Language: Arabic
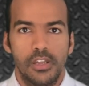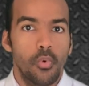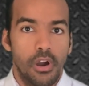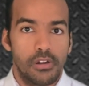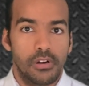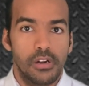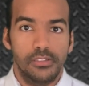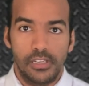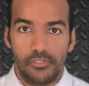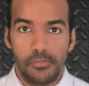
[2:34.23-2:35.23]

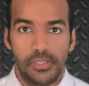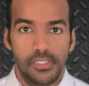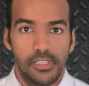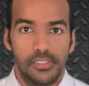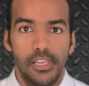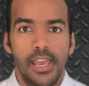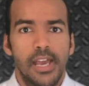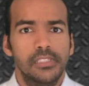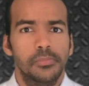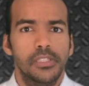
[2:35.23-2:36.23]
وقررت ان في المدينة دي
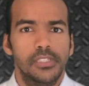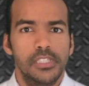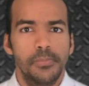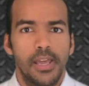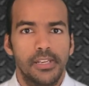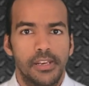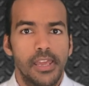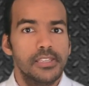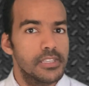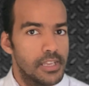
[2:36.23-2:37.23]
هتبتدي تسمح
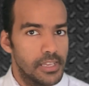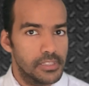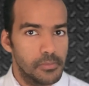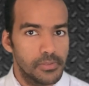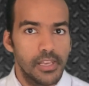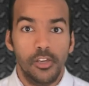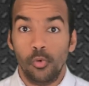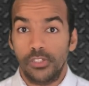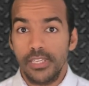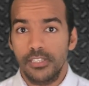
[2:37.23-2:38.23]
للناس ان هي تمتلك
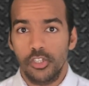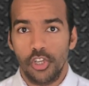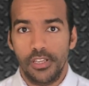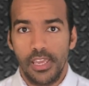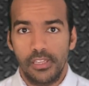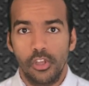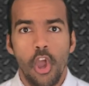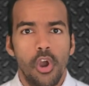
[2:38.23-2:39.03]
وتأسس شركات